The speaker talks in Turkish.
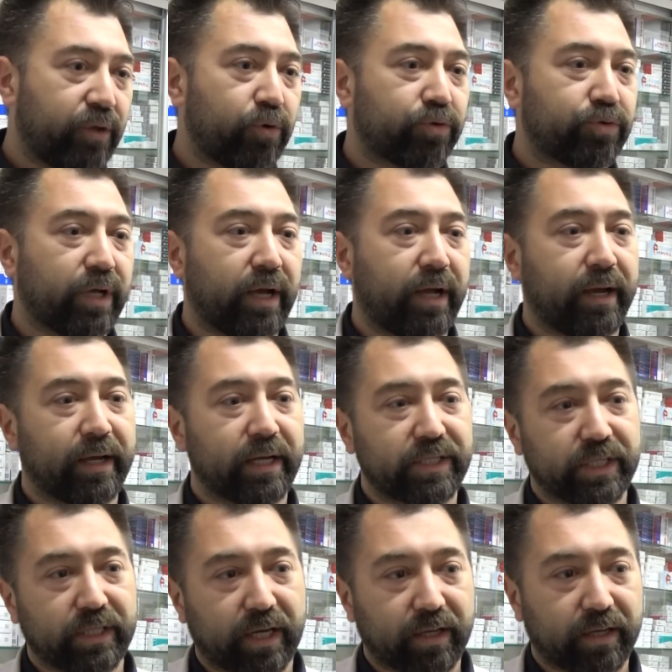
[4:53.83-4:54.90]
yoksa
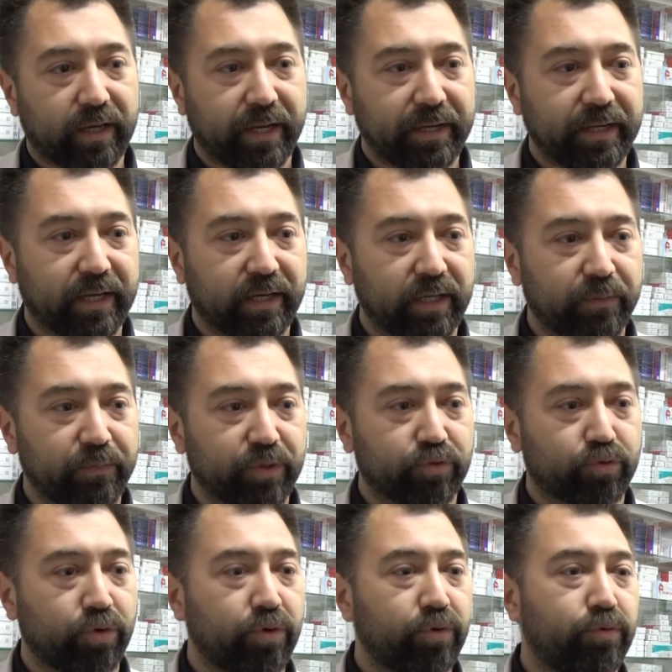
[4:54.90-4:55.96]
aracılar kaynaklı mı
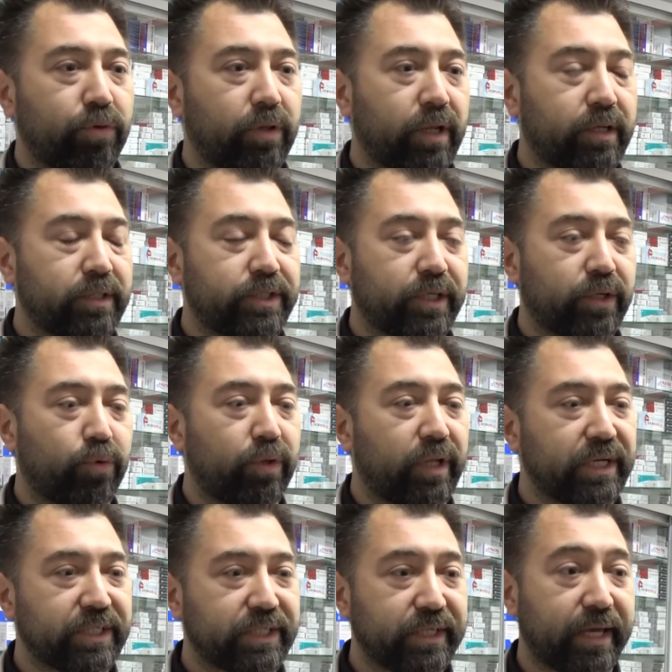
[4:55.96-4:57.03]
son kullanıcıya
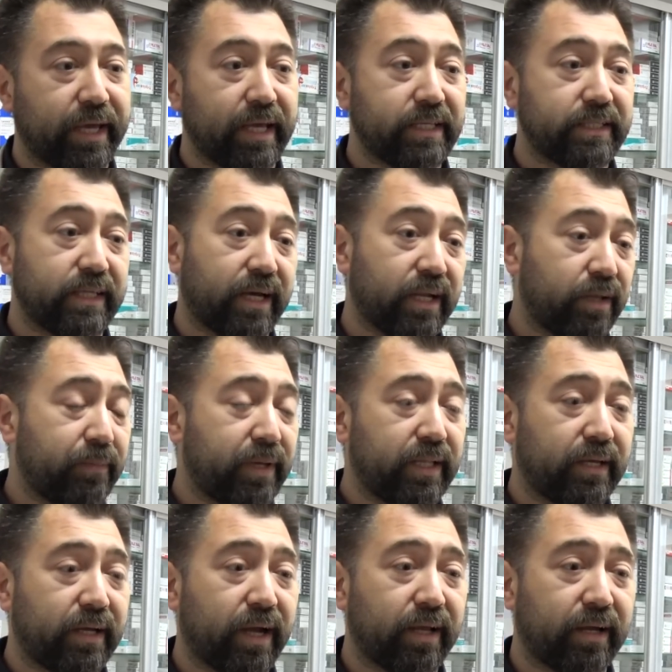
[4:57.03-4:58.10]
ulaştığı eczane
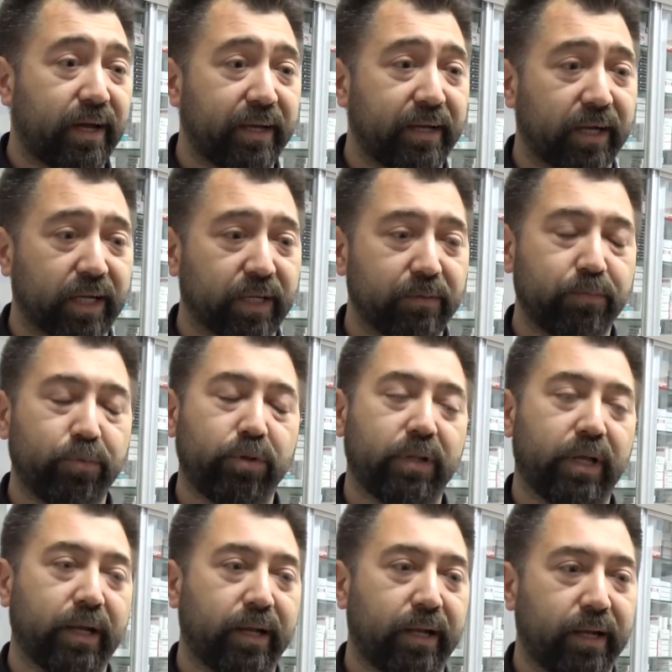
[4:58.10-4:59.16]
medikal kaynaklı mı
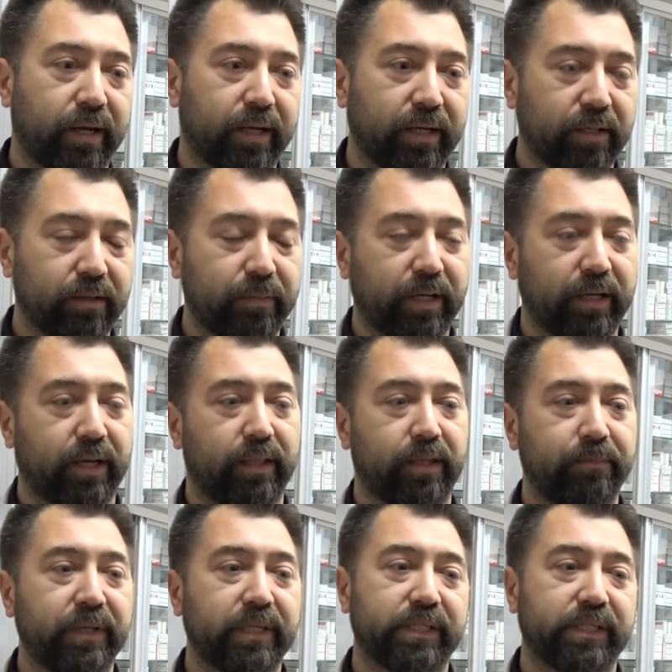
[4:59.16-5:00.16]
bunlarla alakalı bakanlığın bir